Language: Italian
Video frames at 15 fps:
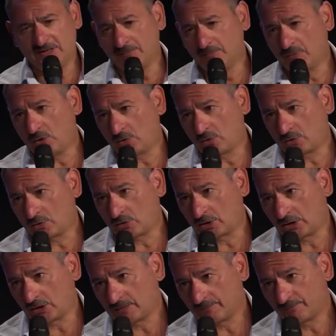Il
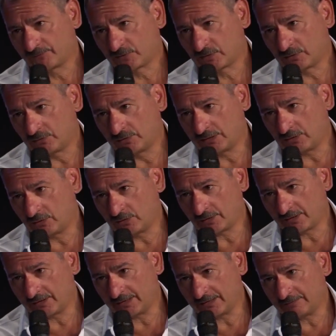Moloch con le
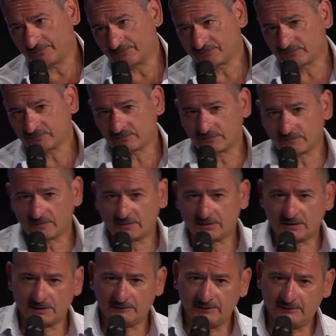corna
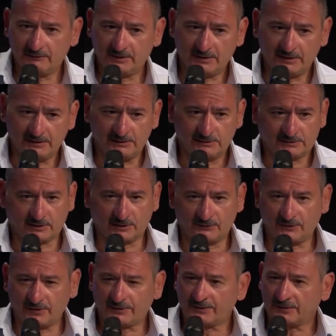che aveva il
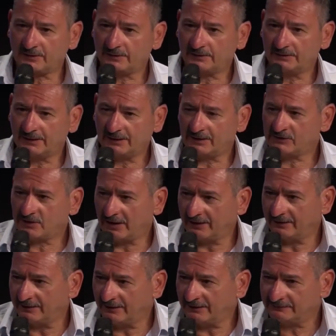Tafat nella
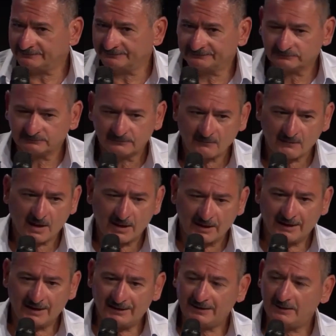Genna
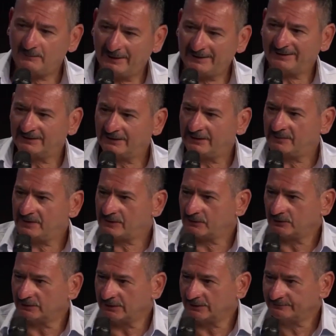è anche il padre della
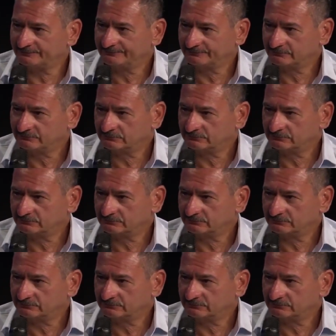menzogna.